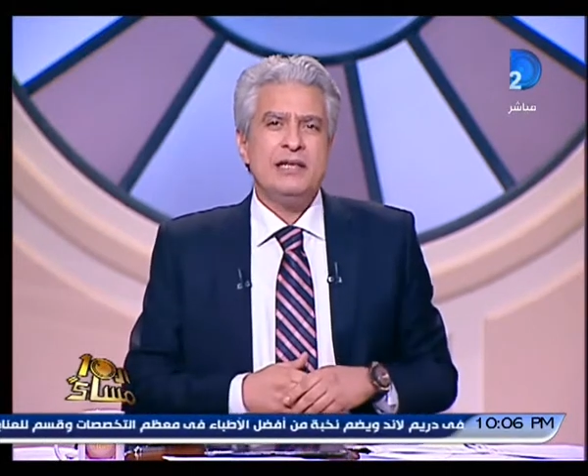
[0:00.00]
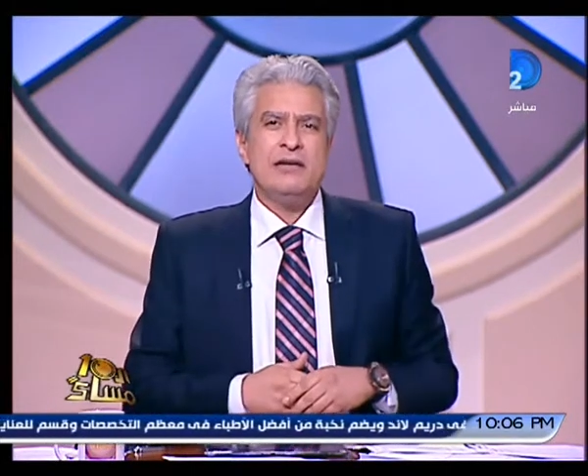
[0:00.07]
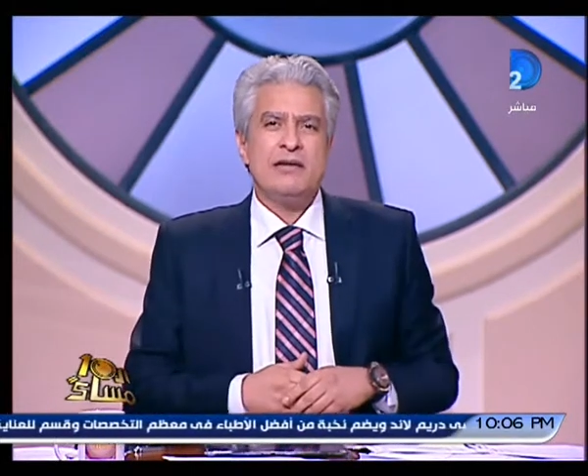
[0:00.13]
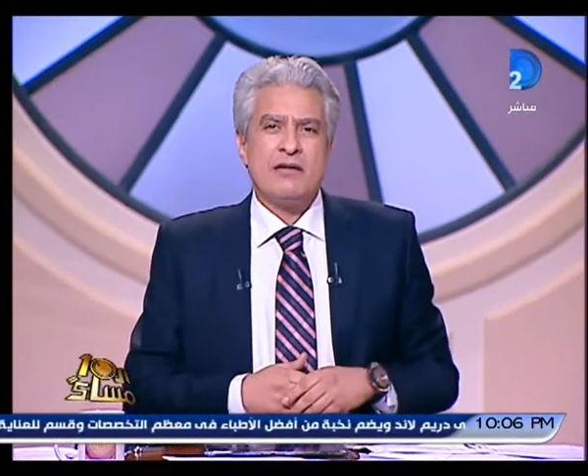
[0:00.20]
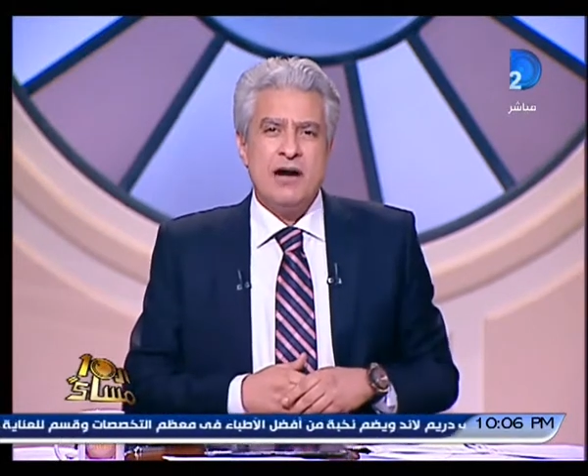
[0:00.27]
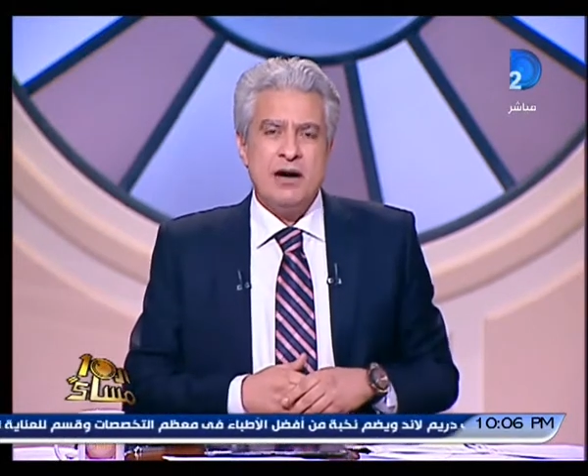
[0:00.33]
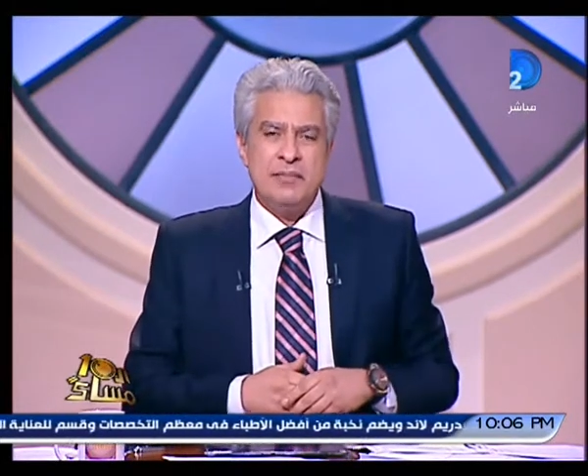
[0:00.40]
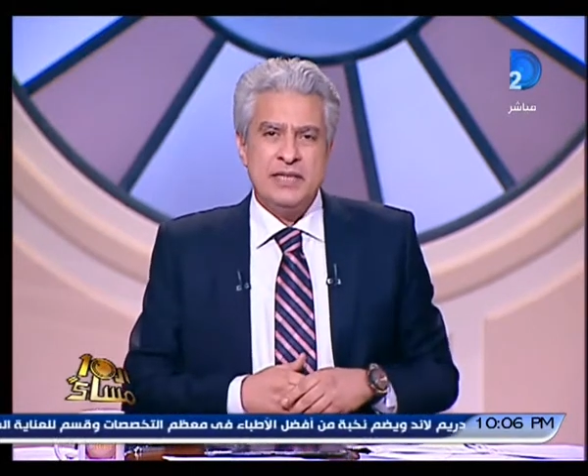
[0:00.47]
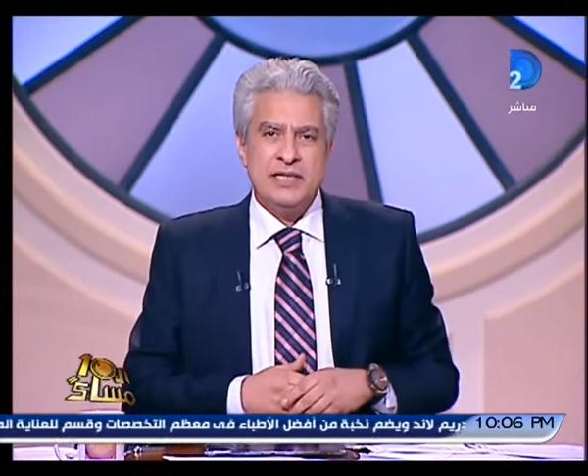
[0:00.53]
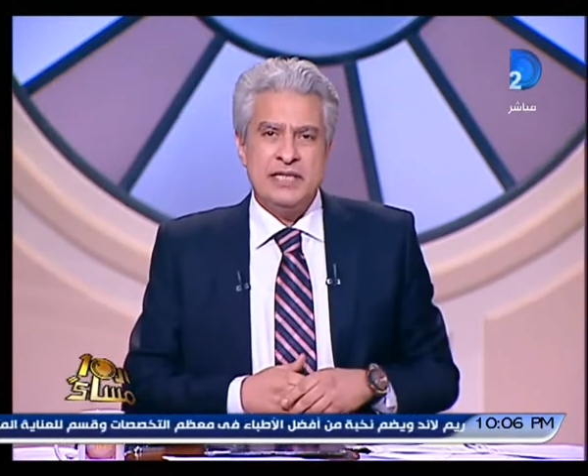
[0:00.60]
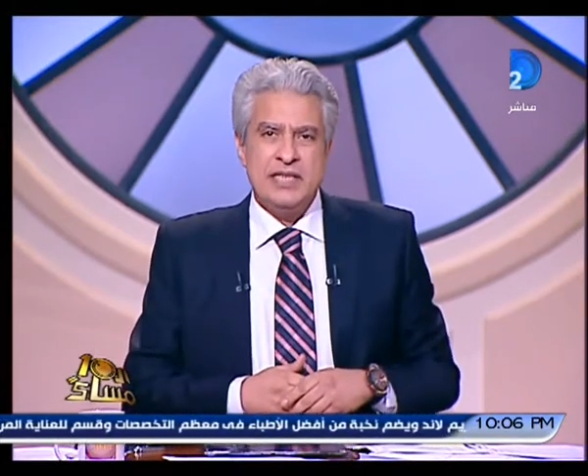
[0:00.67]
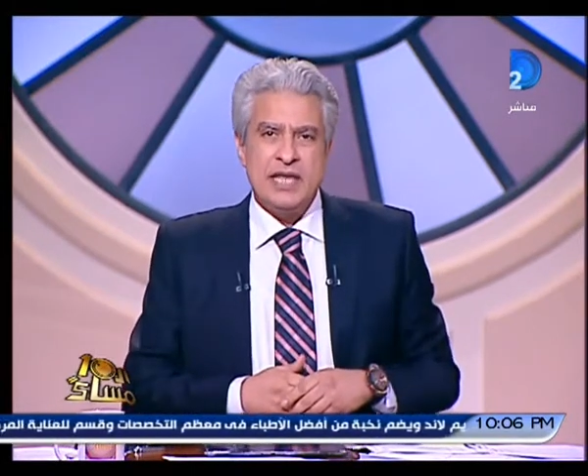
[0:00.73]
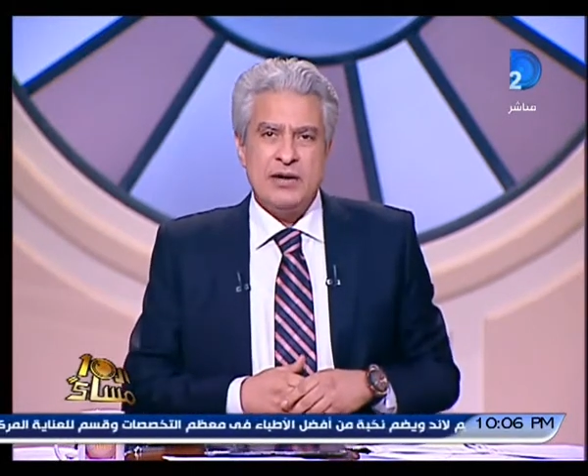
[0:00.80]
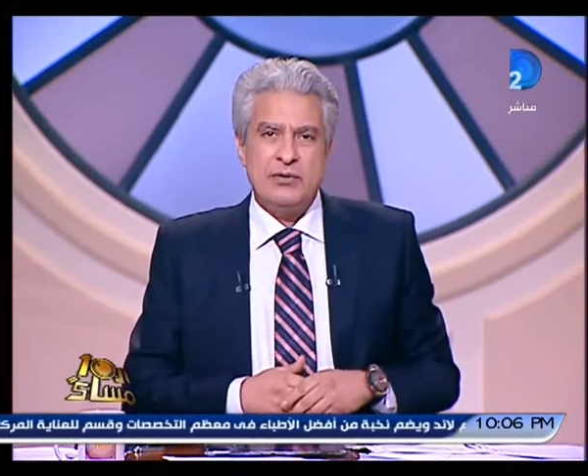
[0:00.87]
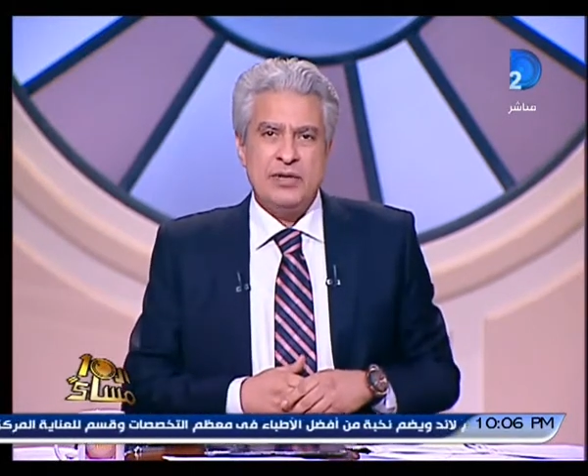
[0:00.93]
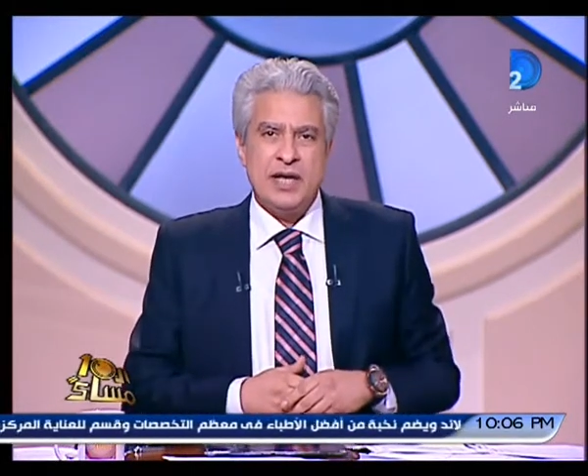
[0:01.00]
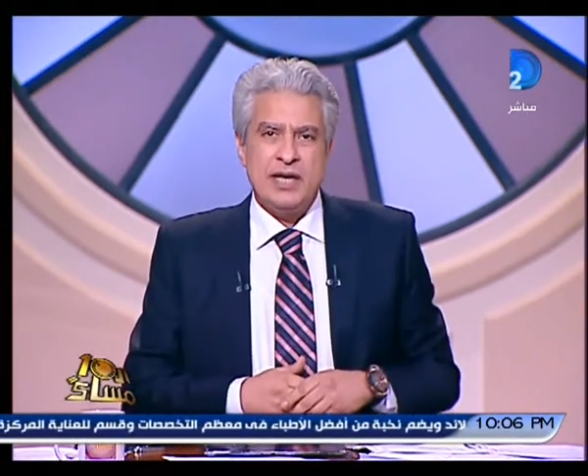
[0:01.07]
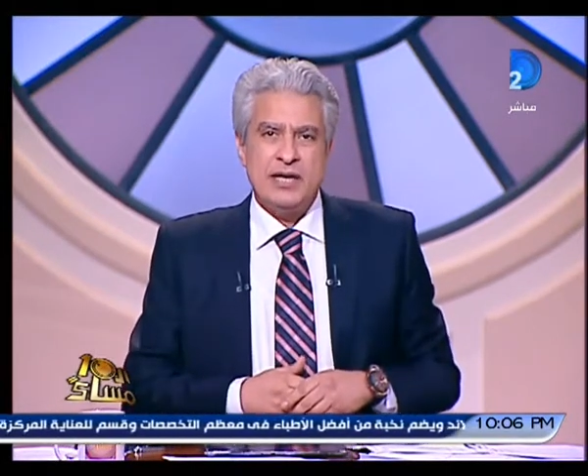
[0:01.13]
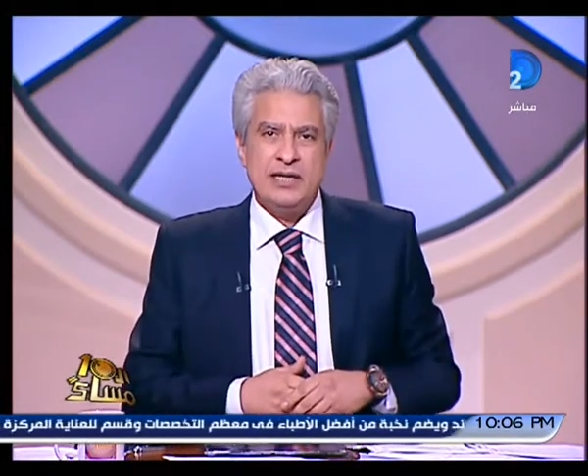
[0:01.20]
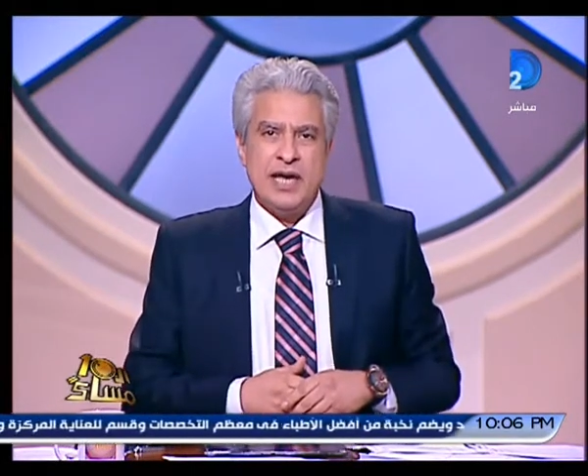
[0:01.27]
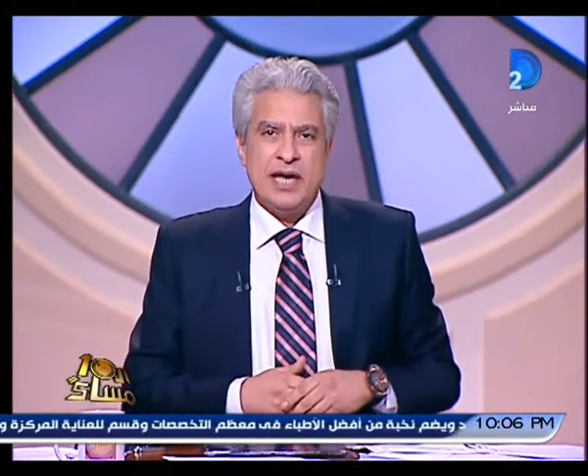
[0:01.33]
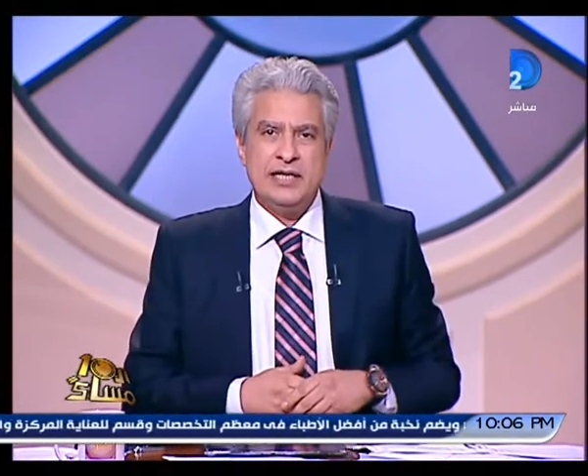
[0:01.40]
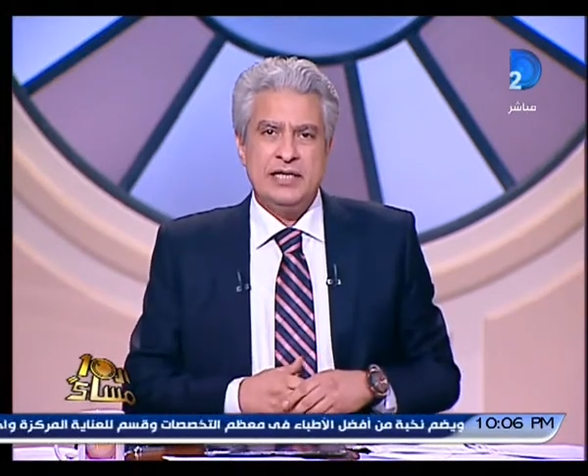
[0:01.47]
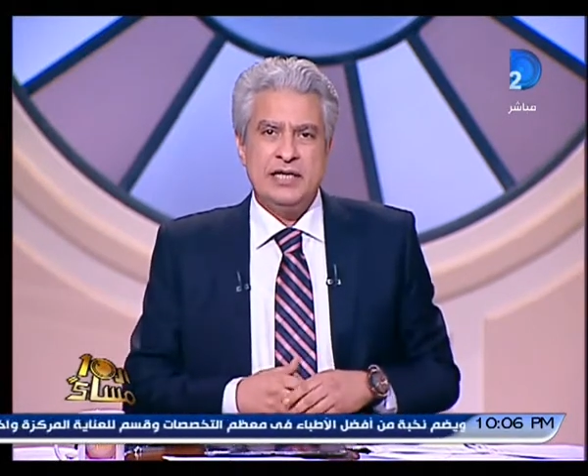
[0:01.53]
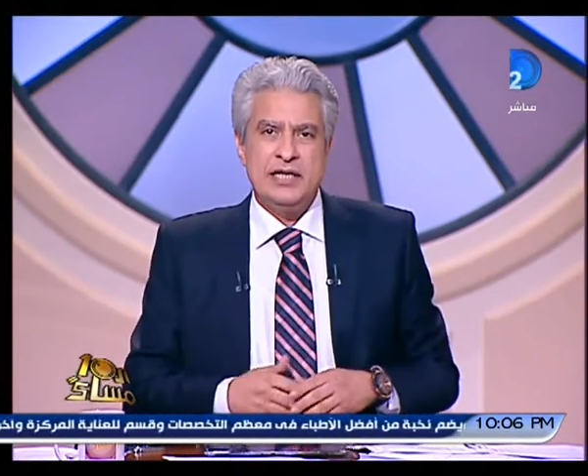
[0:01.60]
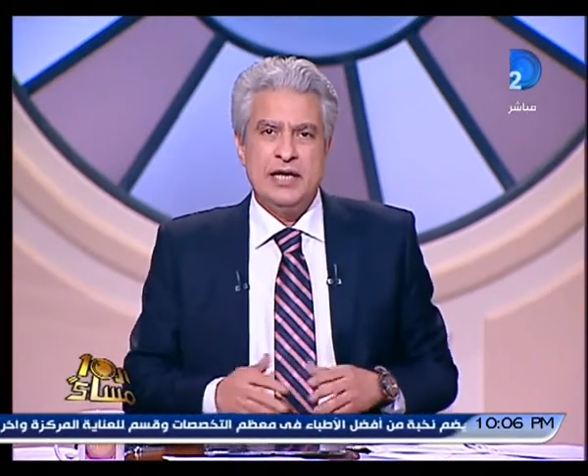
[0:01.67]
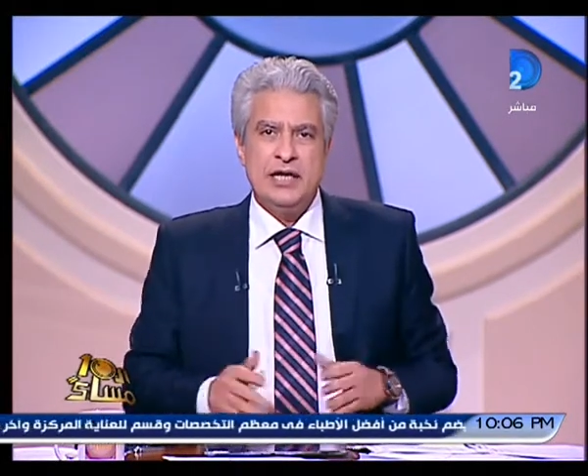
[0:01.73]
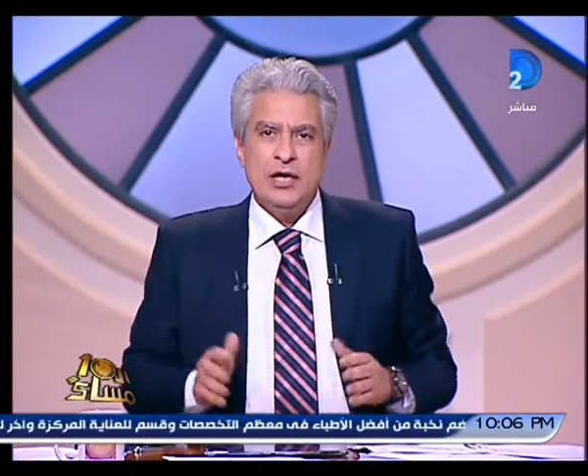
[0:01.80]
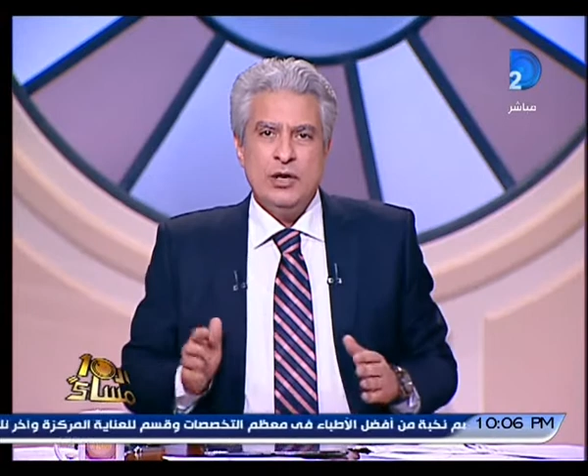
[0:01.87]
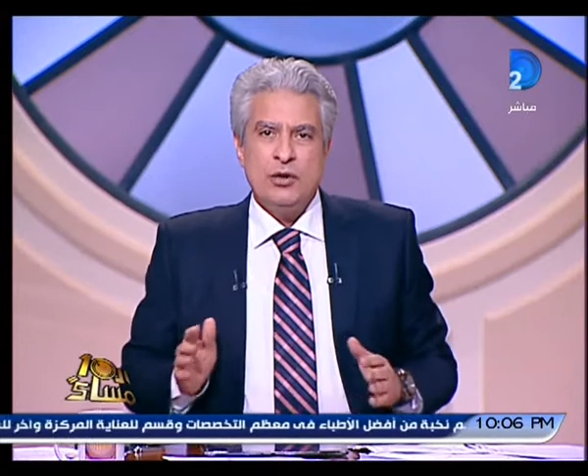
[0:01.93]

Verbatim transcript: لاقامه الدوله يعني